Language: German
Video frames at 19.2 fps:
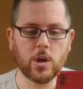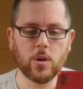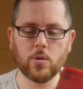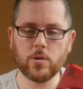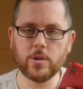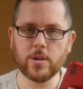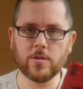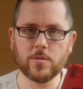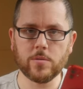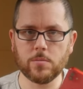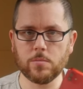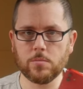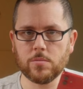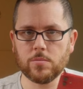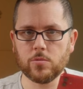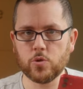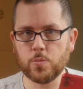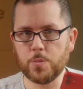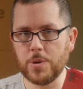Und jetzt
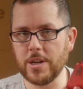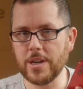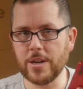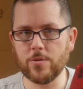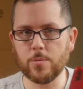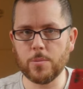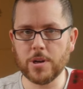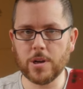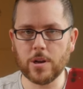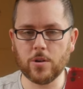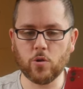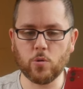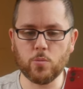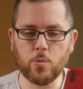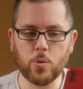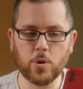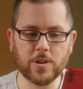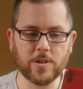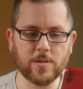spiele ich einfach mal dran
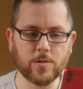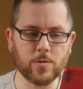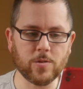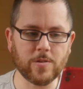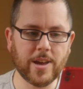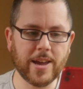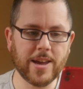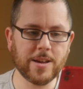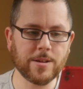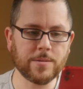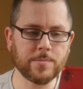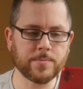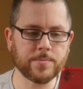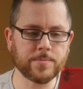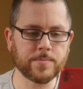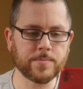rum, um euch das zu zeigen.